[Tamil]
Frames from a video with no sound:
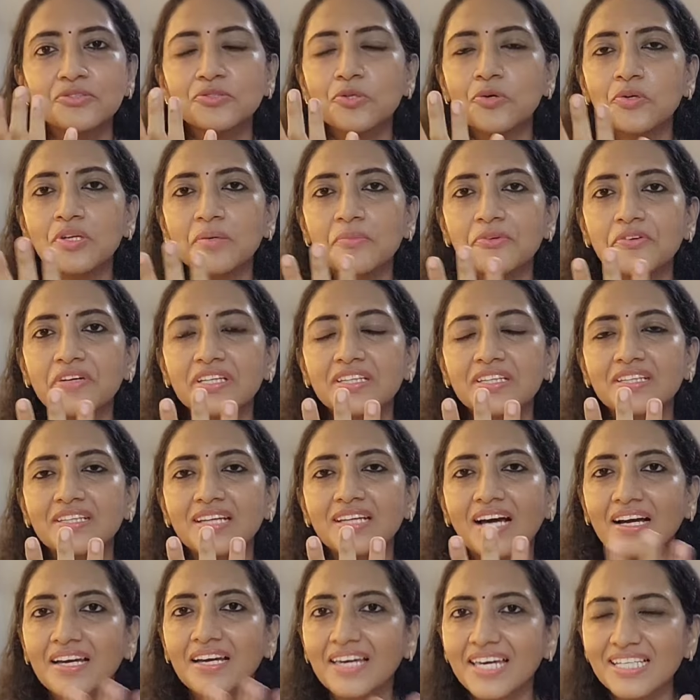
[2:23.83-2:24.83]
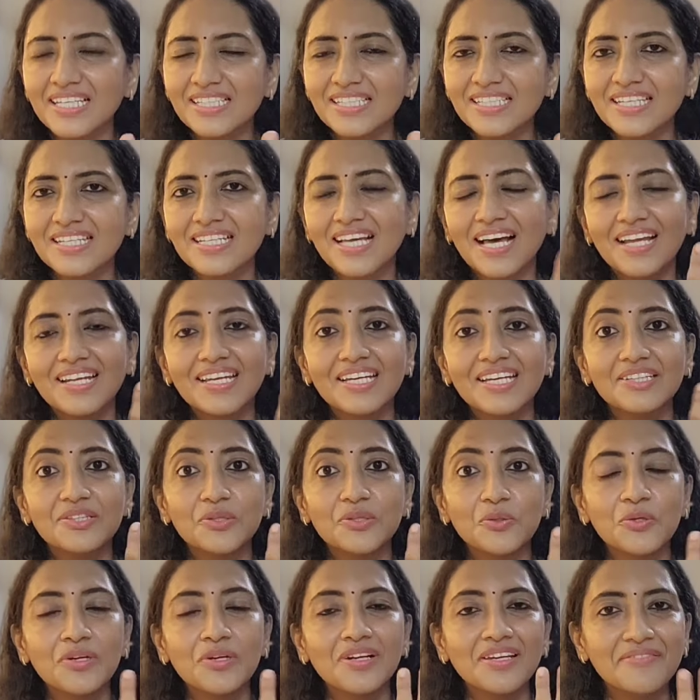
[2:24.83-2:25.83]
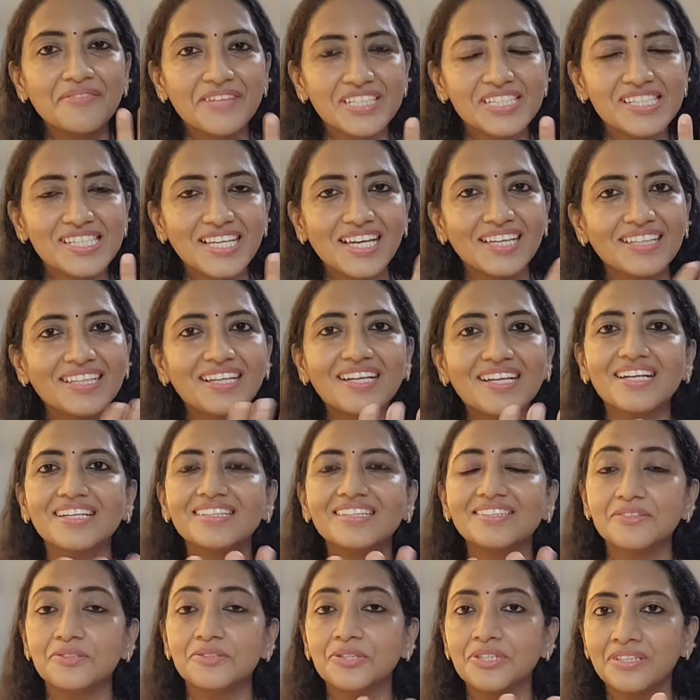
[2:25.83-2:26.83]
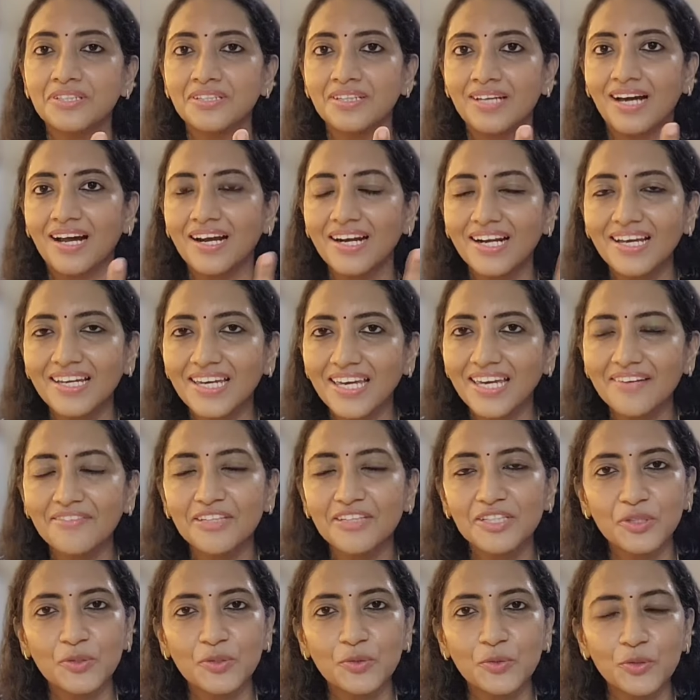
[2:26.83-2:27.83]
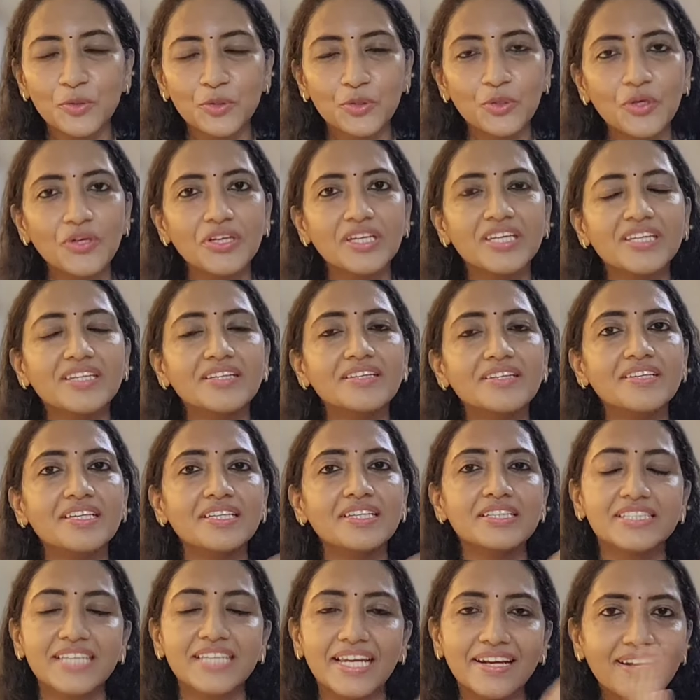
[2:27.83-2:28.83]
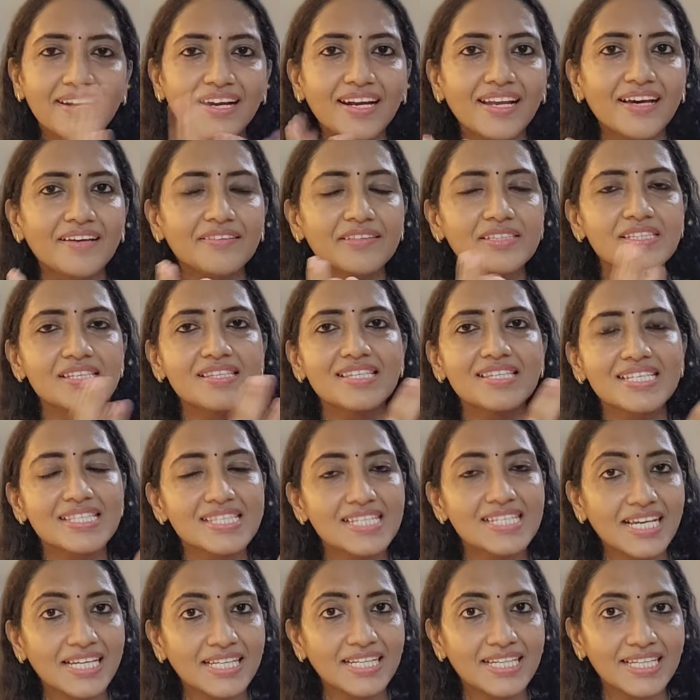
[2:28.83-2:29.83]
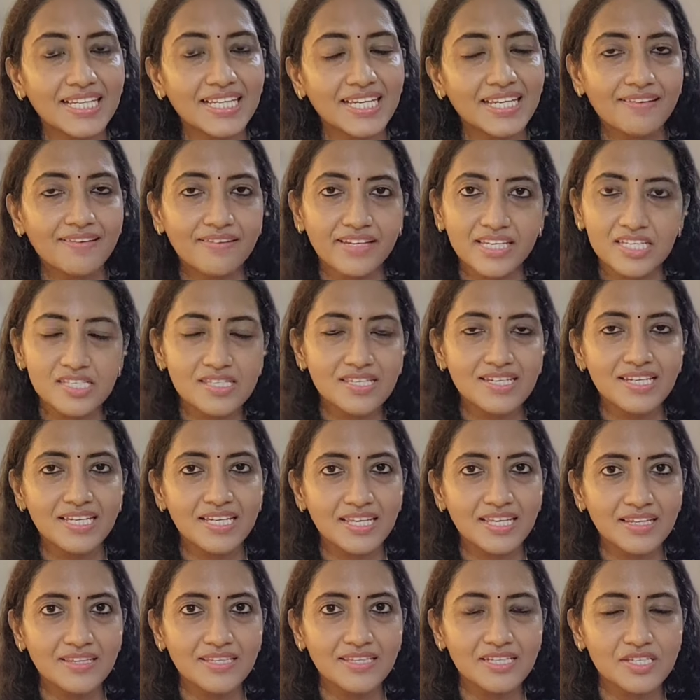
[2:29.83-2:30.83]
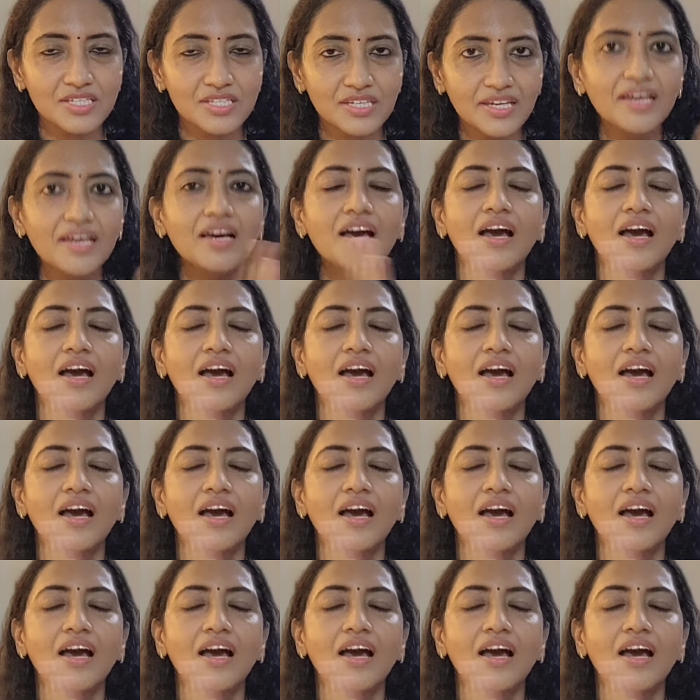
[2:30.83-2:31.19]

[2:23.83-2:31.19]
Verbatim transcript: ஸோ நம்ம வந்து அக்கேஷன்னாலே அந்த உருளி வச்சாதான் அது ஒரு அழகே வந்து கொடுக்கும் இது ஜென்ரலாக வந்து சிக்ஸ் நைன்டி நைன் ரேஞ்சில் இருந்துச்சு